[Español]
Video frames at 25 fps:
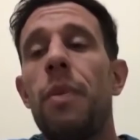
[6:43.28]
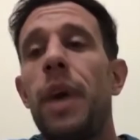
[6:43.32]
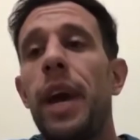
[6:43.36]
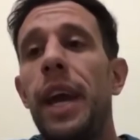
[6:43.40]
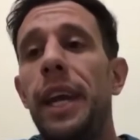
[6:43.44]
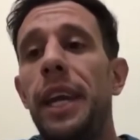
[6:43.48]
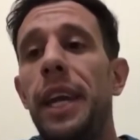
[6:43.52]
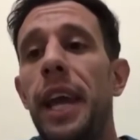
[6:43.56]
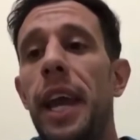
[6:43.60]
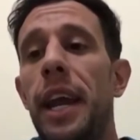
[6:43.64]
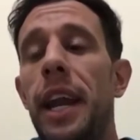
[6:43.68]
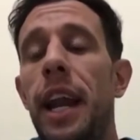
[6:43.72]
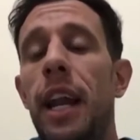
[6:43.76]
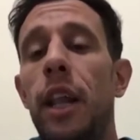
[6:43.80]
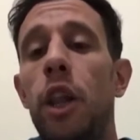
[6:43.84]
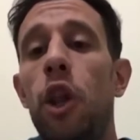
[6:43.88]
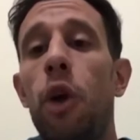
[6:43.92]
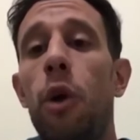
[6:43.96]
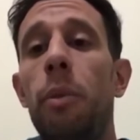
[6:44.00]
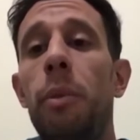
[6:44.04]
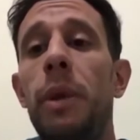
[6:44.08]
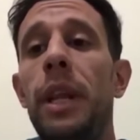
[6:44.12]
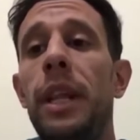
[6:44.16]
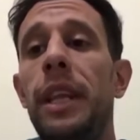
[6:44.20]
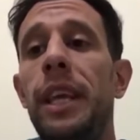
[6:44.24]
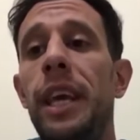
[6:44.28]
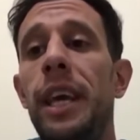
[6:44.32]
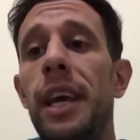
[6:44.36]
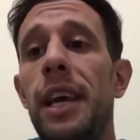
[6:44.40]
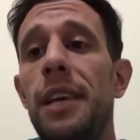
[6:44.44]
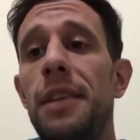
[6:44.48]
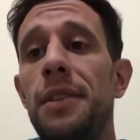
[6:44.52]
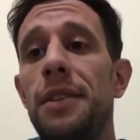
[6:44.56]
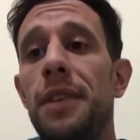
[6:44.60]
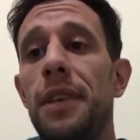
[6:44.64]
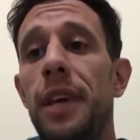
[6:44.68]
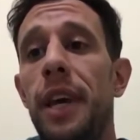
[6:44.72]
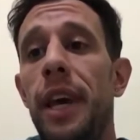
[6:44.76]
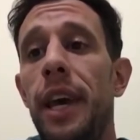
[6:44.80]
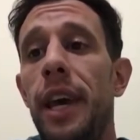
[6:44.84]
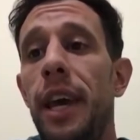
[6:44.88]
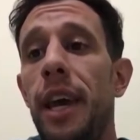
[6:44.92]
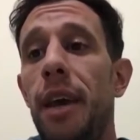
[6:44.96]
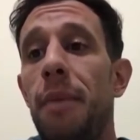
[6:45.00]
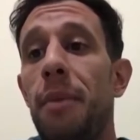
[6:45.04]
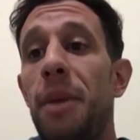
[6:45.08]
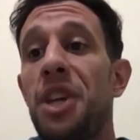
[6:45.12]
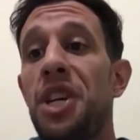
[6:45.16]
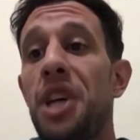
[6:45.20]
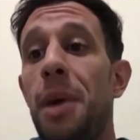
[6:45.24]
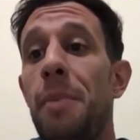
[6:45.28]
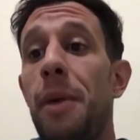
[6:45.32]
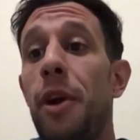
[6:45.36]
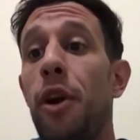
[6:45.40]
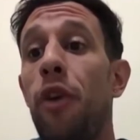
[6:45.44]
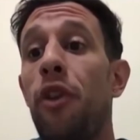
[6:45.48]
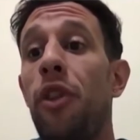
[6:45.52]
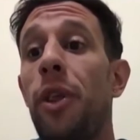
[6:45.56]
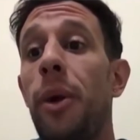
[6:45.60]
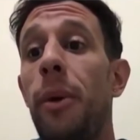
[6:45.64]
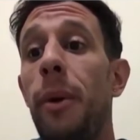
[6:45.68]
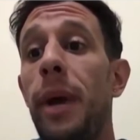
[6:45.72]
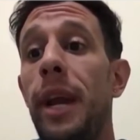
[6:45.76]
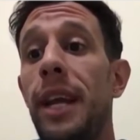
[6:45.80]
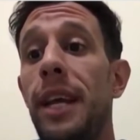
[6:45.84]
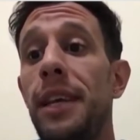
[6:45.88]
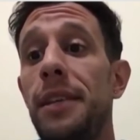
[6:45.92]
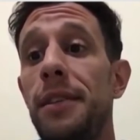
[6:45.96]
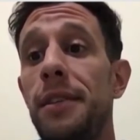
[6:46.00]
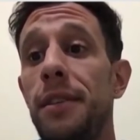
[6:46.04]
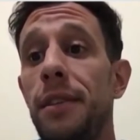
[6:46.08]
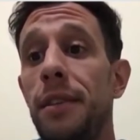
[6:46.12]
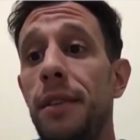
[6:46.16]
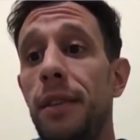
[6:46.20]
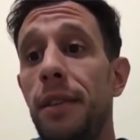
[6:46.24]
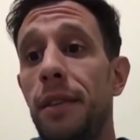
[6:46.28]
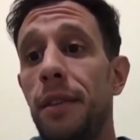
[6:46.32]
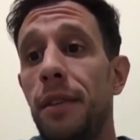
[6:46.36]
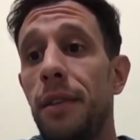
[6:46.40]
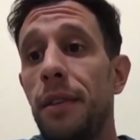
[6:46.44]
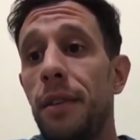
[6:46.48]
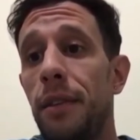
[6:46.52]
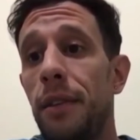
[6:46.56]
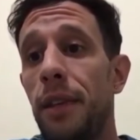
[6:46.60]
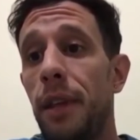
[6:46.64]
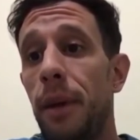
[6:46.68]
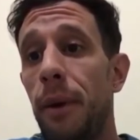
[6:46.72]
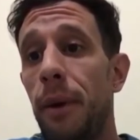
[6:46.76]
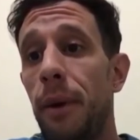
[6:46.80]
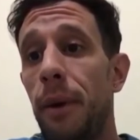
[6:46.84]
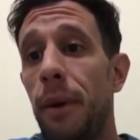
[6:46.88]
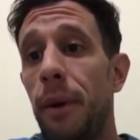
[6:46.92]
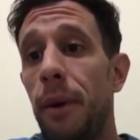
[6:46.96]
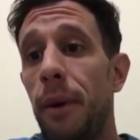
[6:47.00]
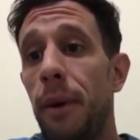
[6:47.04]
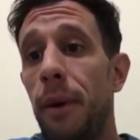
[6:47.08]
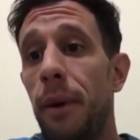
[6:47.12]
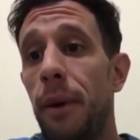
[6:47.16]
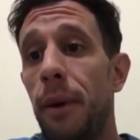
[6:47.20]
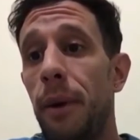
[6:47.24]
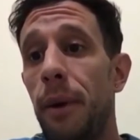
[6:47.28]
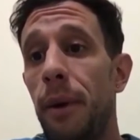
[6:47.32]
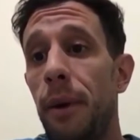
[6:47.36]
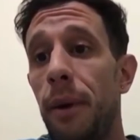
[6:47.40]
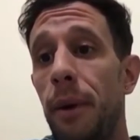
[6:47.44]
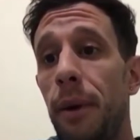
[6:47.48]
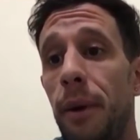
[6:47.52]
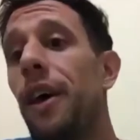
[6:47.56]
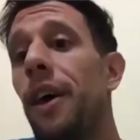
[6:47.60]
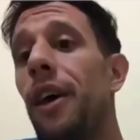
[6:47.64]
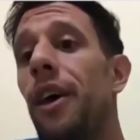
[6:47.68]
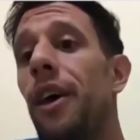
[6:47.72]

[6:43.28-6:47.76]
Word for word: Y en el 2010 me llamaron de Vélez, ah, de Sargent.